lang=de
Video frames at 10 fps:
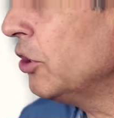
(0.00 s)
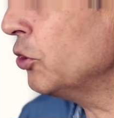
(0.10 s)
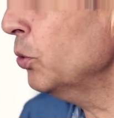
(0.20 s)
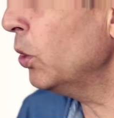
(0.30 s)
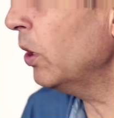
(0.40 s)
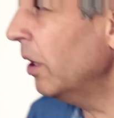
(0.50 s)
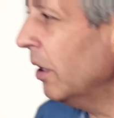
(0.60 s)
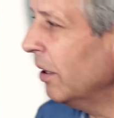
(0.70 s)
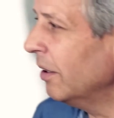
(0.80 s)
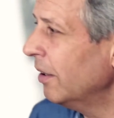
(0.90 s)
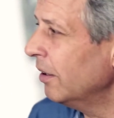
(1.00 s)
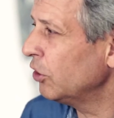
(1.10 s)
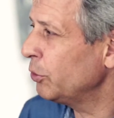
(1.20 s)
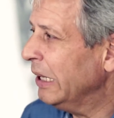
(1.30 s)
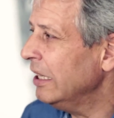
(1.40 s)
nicht nur
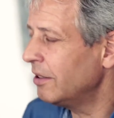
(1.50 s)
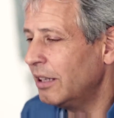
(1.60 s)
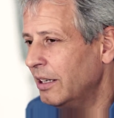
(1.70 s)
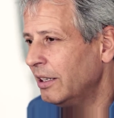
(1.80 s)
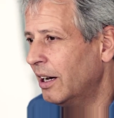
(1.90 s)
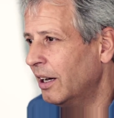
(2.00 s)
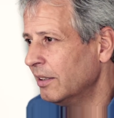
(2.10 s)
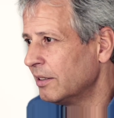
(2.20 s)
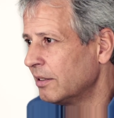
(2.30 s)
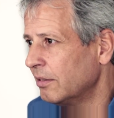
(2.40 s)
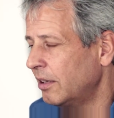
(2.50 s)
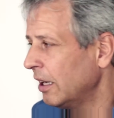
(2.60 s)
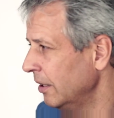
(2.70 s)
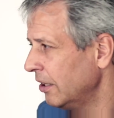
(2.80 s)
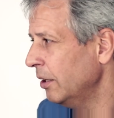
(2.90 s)
äh, Spielintelligenz,
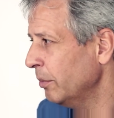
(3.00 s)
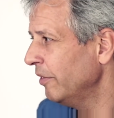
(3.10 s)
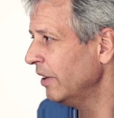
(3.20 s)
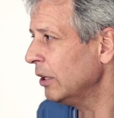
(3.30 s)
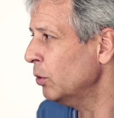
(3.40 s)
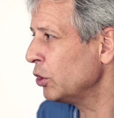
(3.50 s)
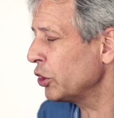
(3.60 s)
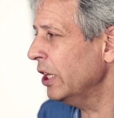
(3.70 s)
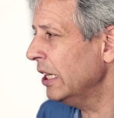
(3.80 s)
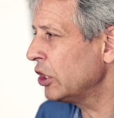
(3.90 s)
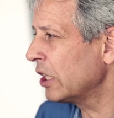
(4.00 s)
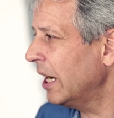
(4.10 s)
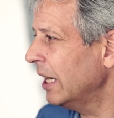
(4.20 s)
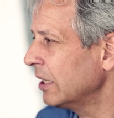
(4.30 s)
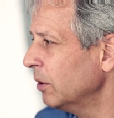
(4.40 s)
technische Bewegung,
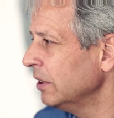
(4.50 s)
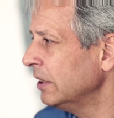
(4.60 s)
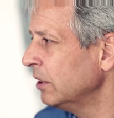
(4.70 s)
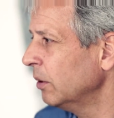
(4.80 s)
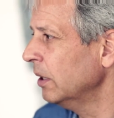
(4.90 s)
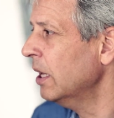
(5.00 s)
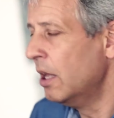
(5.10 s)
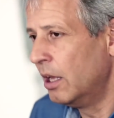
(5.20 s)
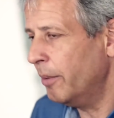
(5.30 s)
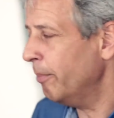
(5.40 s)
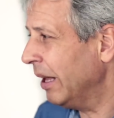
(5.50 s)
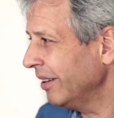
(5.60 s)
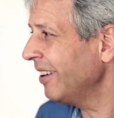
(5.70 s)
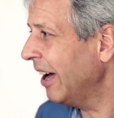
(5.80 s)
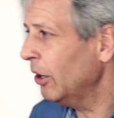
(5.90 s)
Schnelligkeit, Kondition,
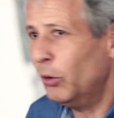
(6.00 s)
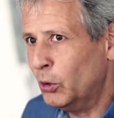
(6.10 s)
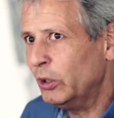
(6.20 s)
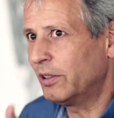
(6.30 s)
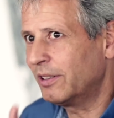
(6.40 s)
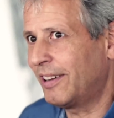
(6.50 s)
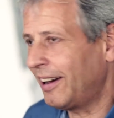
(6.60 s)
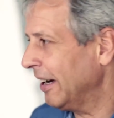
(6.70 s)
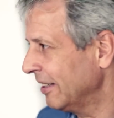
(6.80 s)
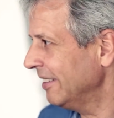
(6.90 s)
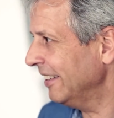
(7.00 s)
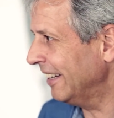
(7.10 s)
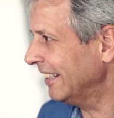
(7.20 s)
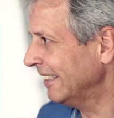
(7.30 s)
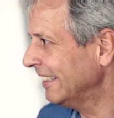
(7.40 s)
mental und Charakter